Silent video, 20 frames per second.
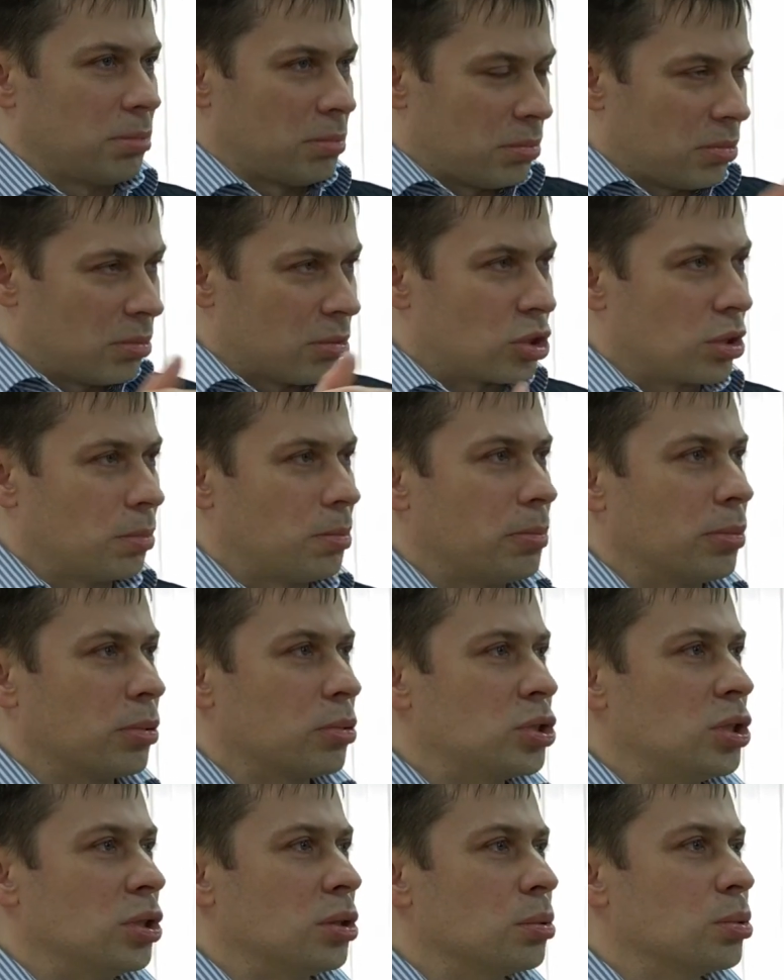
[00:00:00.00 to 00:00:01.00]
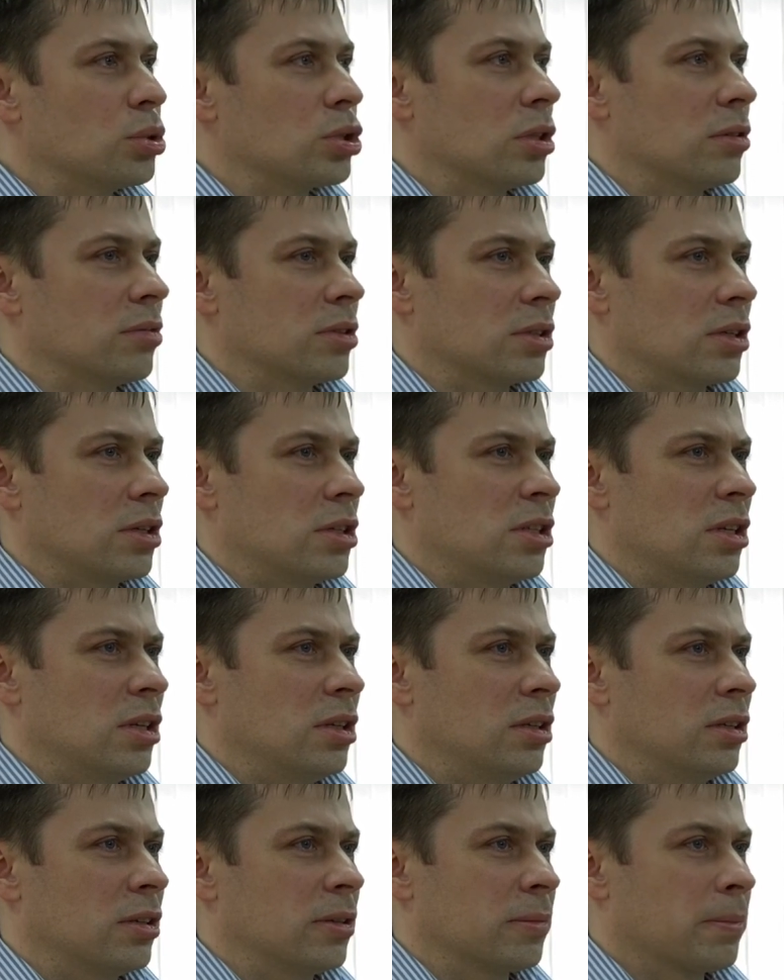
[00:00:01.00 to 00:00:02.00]
чтобы получить лучшее
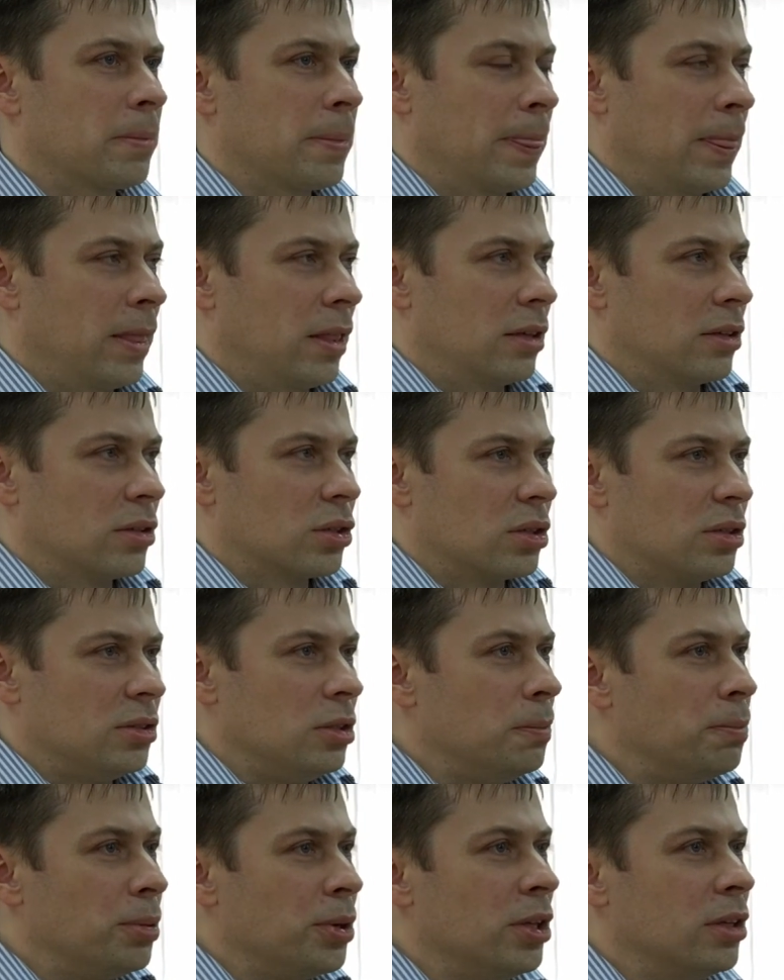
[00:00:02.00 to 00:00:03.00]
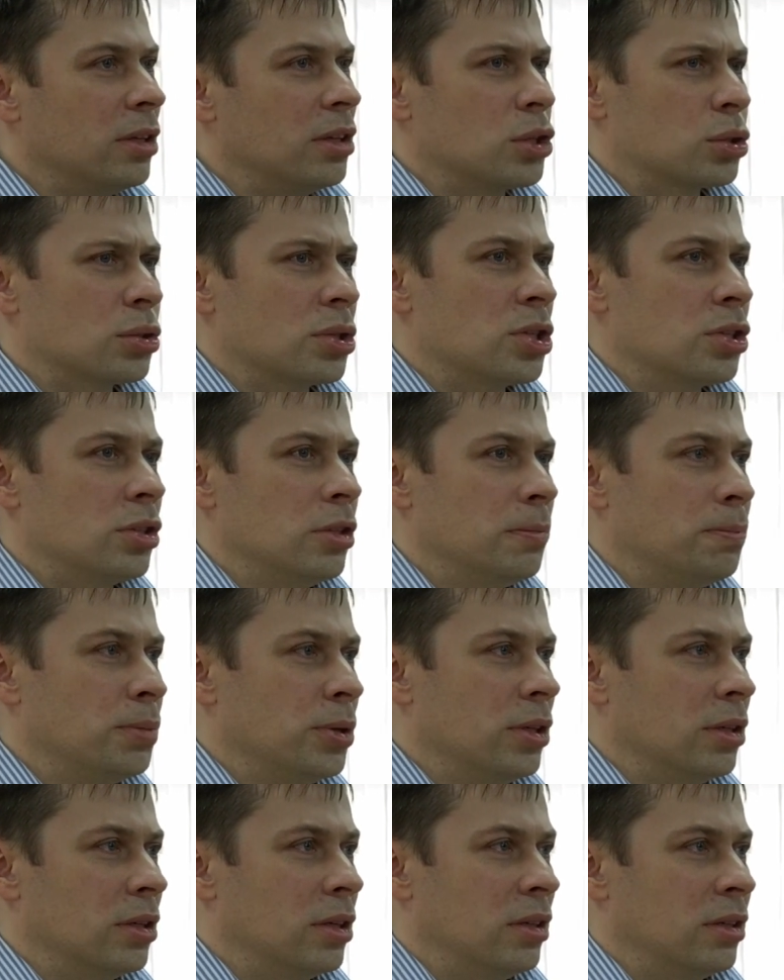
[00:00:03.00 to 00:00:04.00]
воскресение. Не приняли. Что значит не
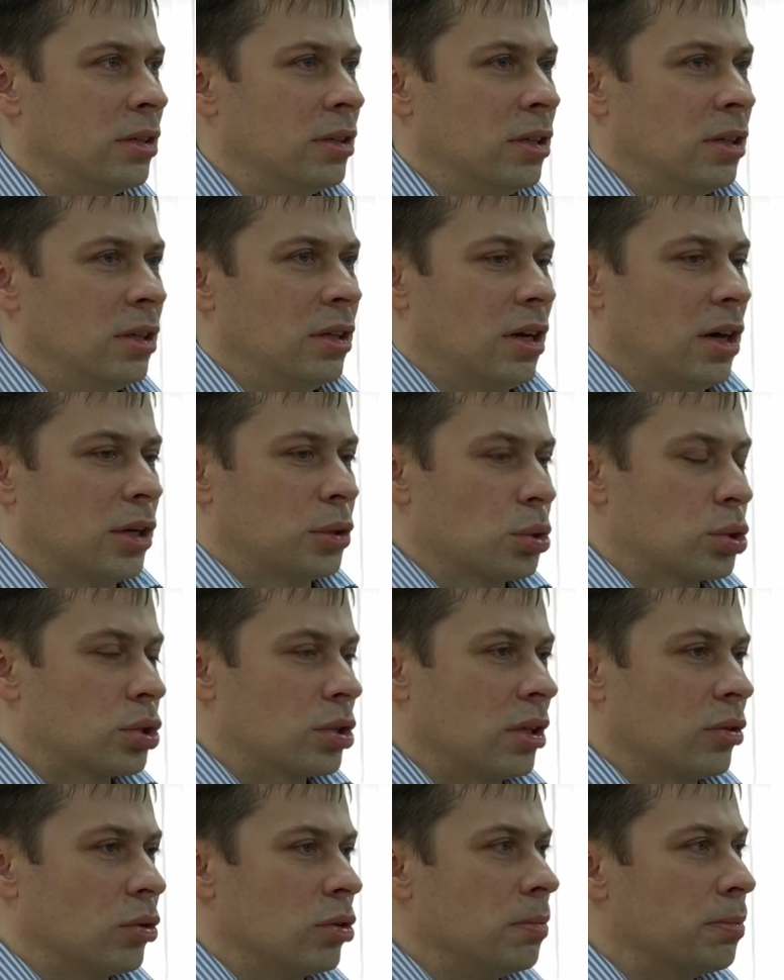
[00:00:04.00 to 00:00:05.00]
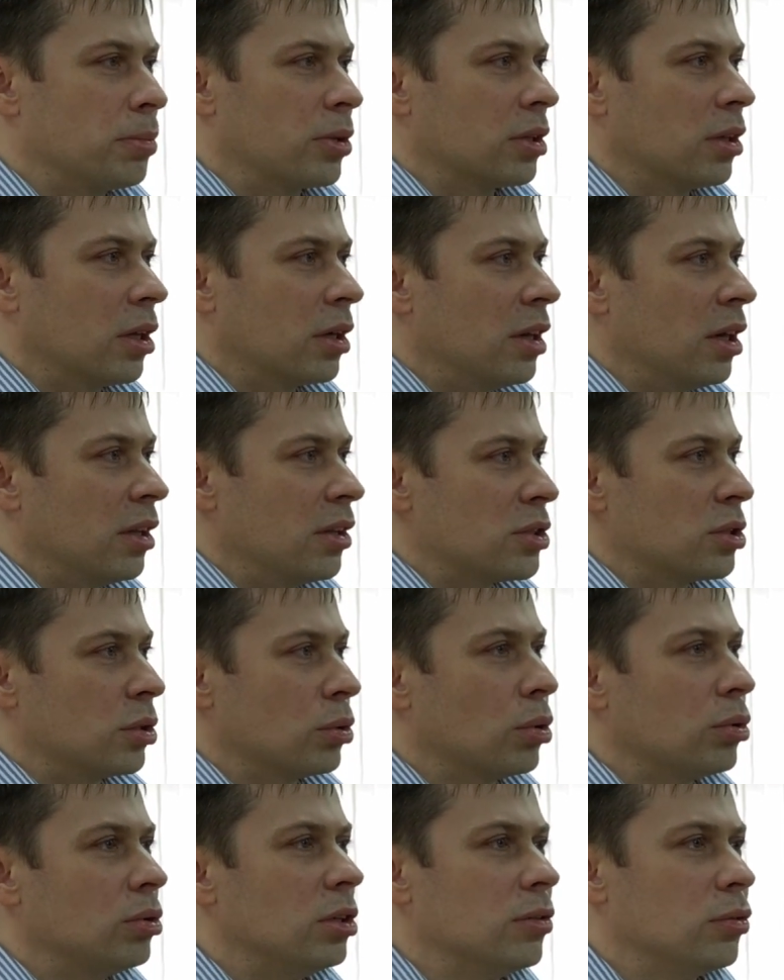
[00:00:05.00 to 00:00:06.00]
приняли? А то, что оно им предлагалось, но
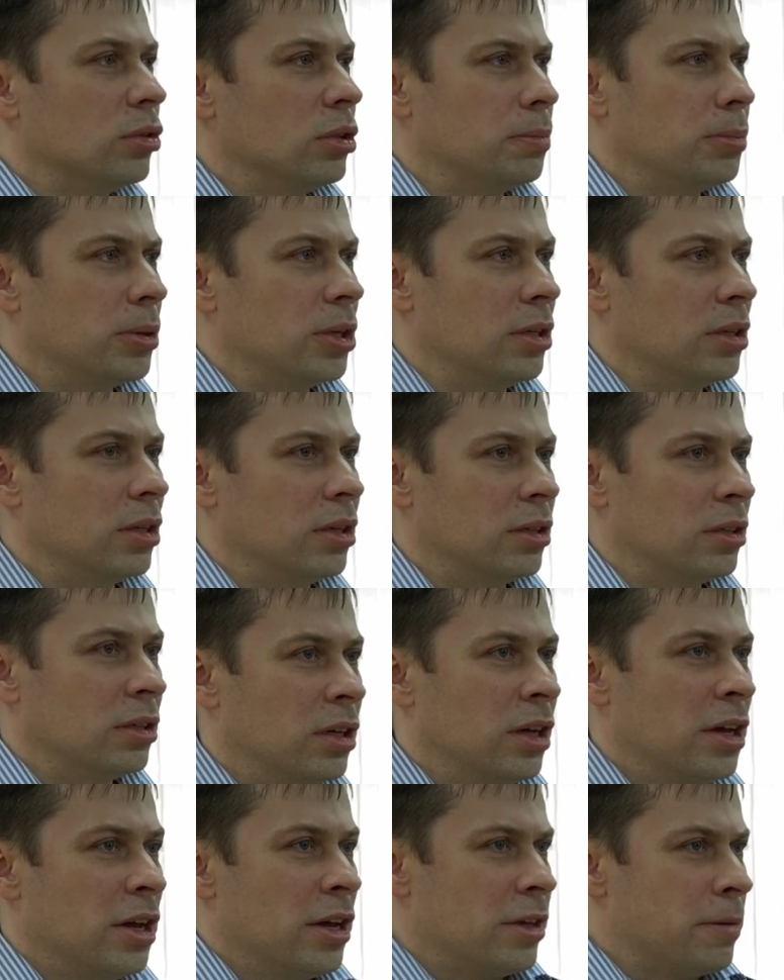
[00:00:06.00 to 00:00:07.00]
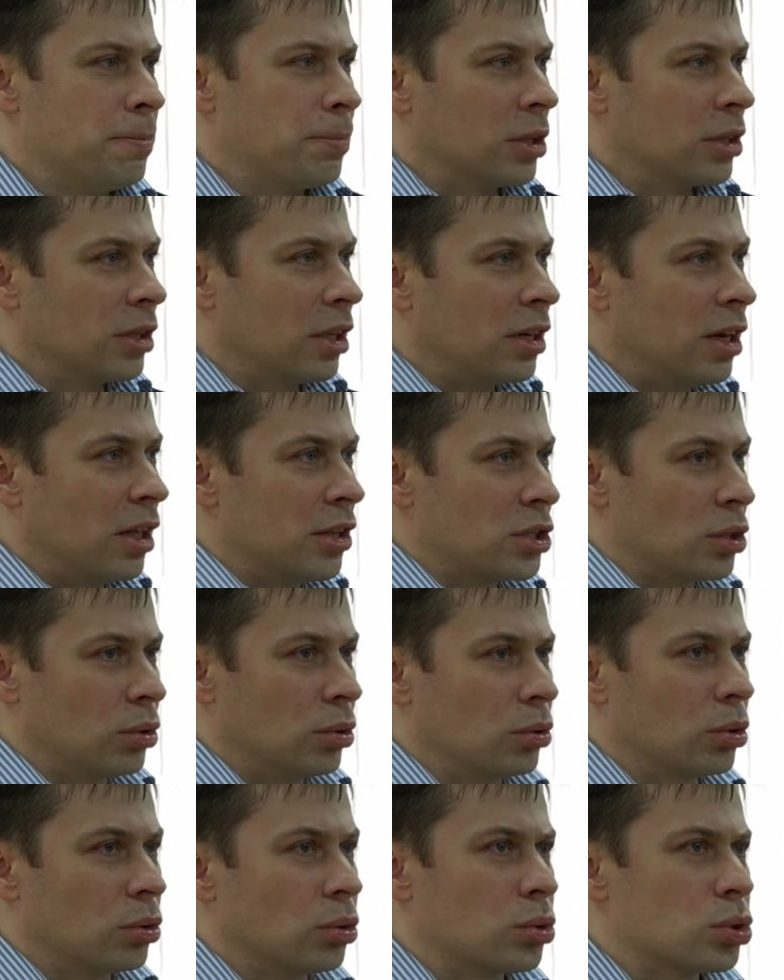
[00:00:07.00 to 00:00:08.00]
они его не приняли. Им предлагалось оно
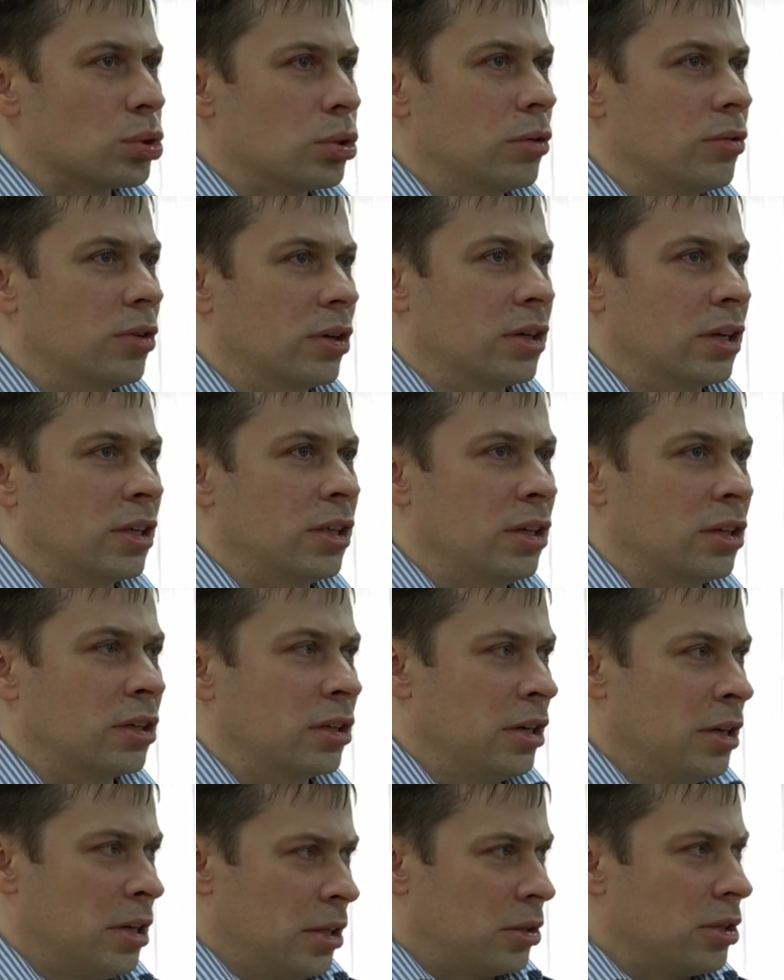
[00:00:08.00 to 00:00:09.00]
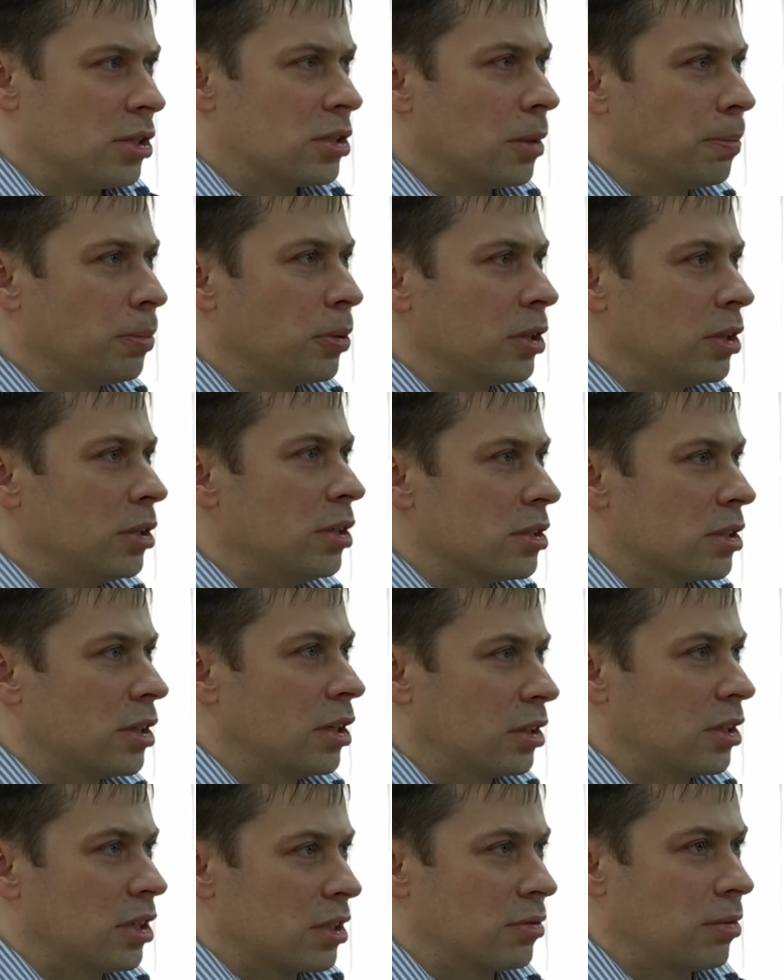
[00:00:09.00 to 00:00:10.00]
на условиях каких? Ты заплати за это
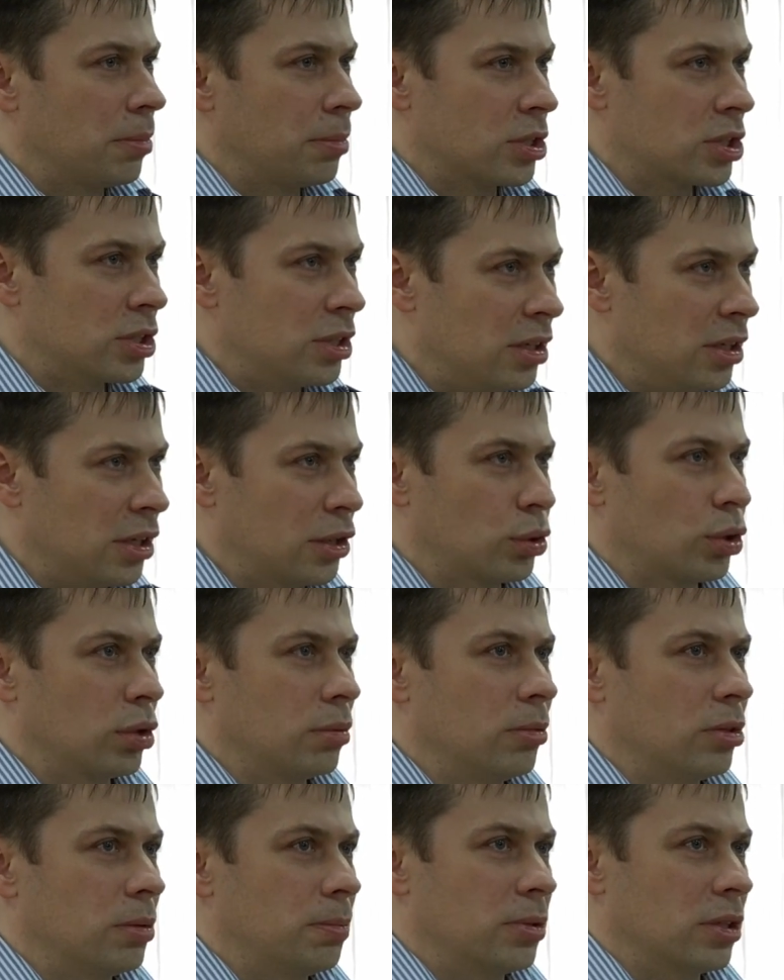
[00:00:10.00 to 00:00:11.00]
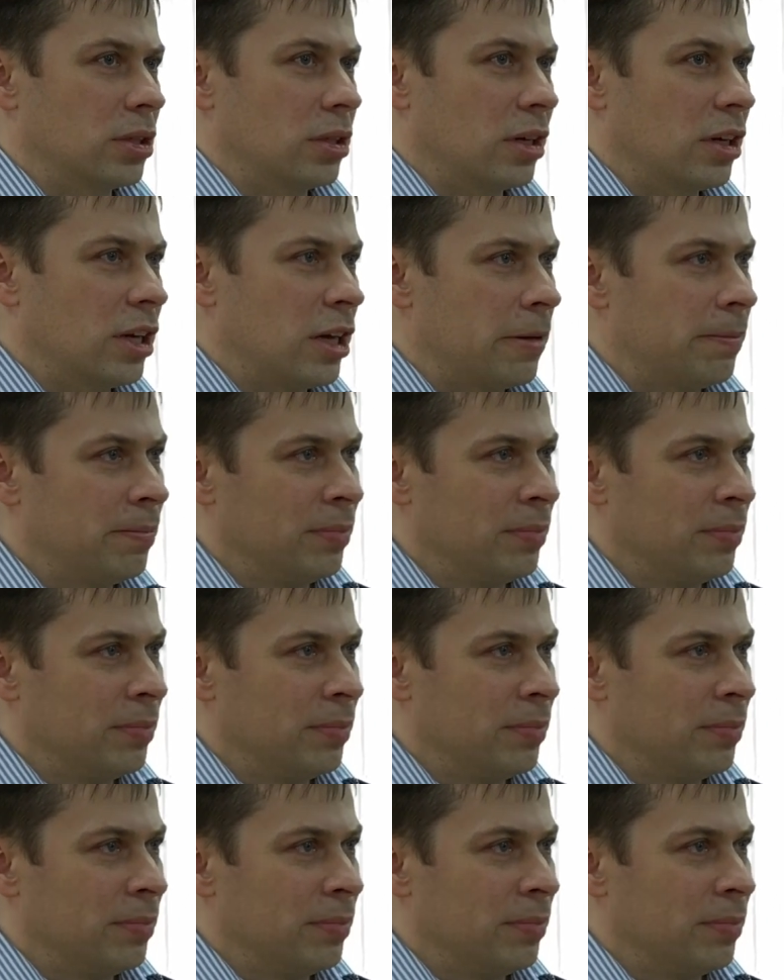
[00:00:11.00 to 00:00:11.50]
освобождение, которое мы тебе предлагаем,